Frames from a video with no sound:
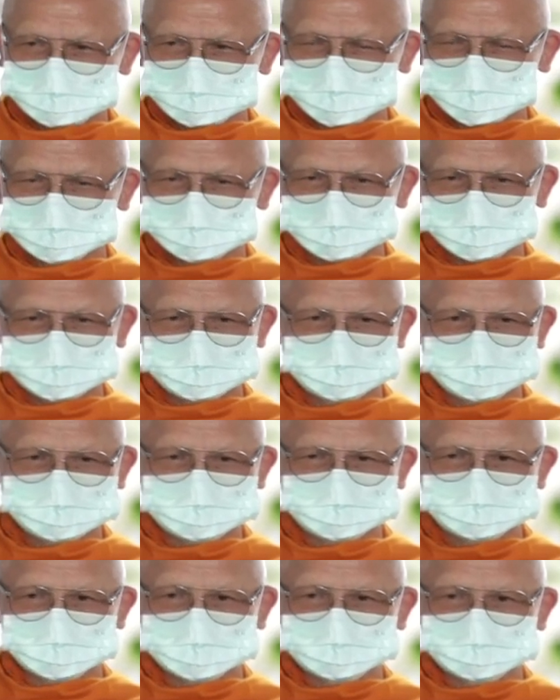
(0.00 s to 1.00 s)
นเกิดขึ้น
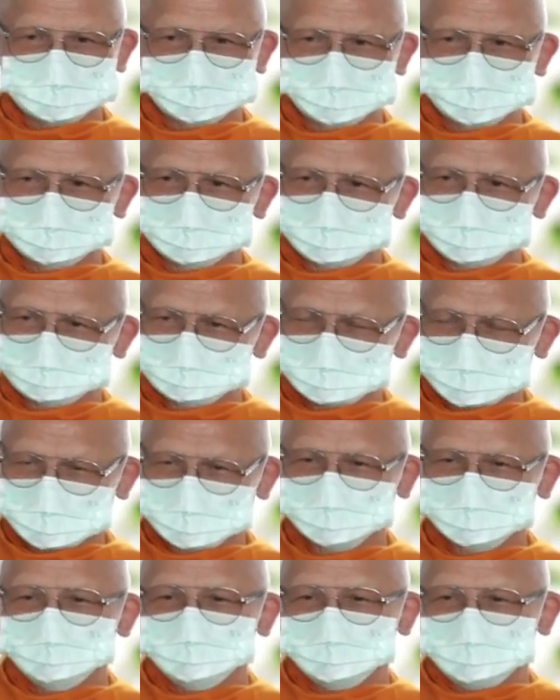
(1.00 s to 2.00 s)
ตั้งอยู่ก็ดับไป
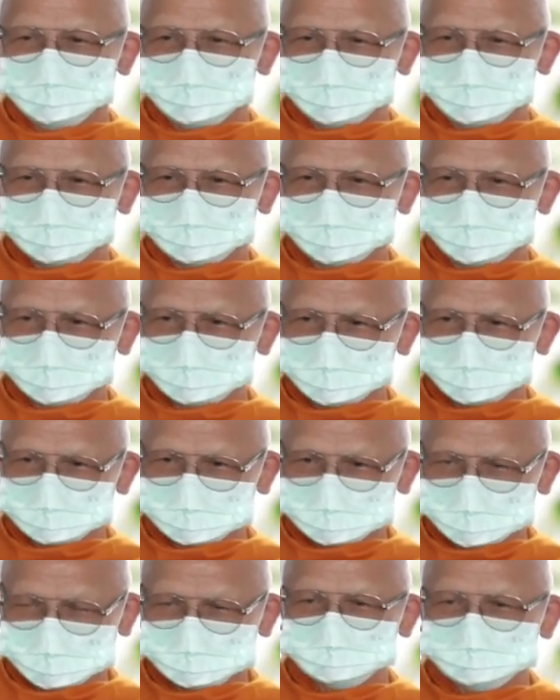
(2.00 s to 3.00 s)
เราก็จะ
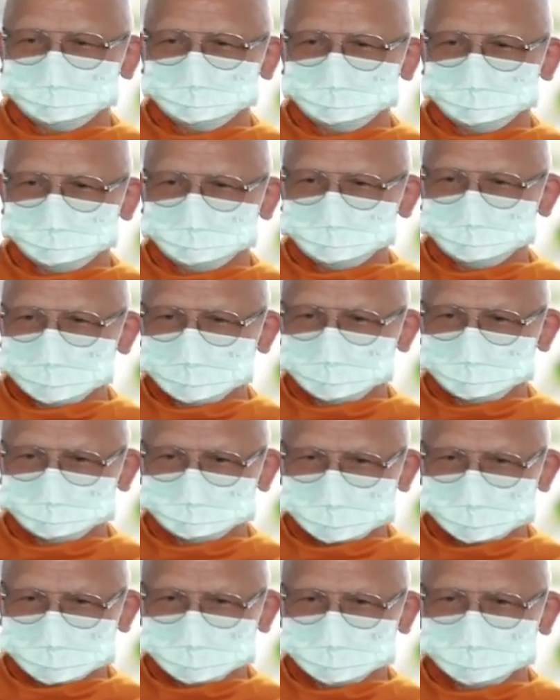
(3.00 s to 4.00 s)
ไม่ไป
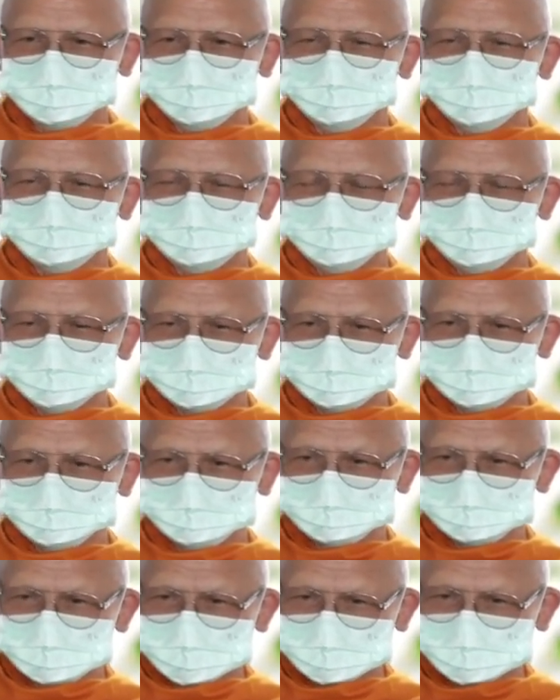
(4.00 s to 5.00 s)
ยึด
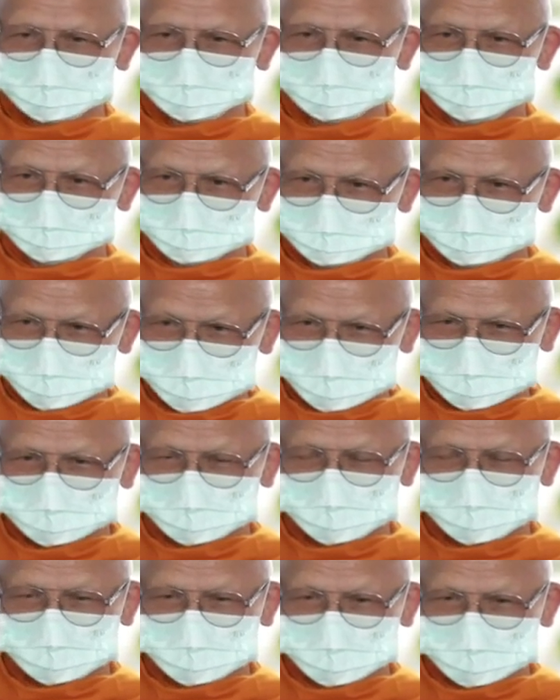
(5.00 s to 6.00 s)
มั่นถือมั่น
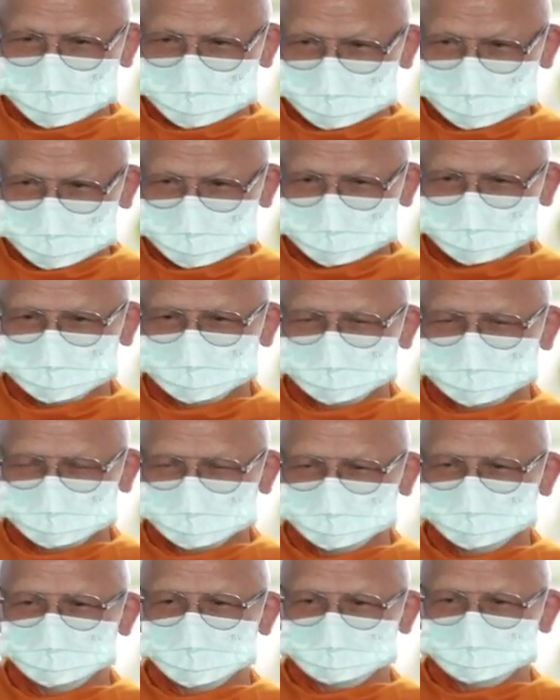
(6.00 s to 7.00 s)
อะไร
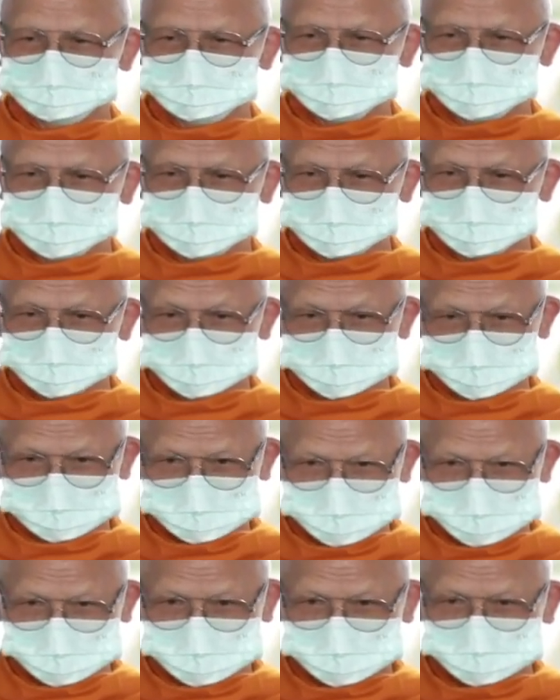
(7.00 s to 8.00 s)
ว่าเป็นตัวต
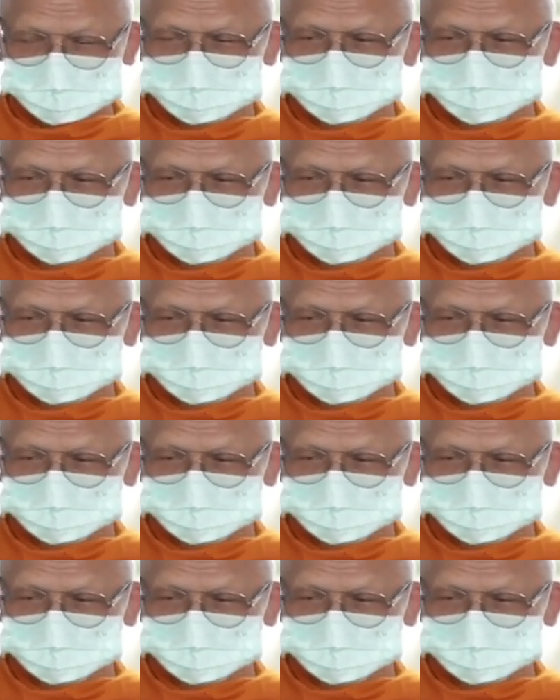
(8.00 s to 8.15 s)
นของ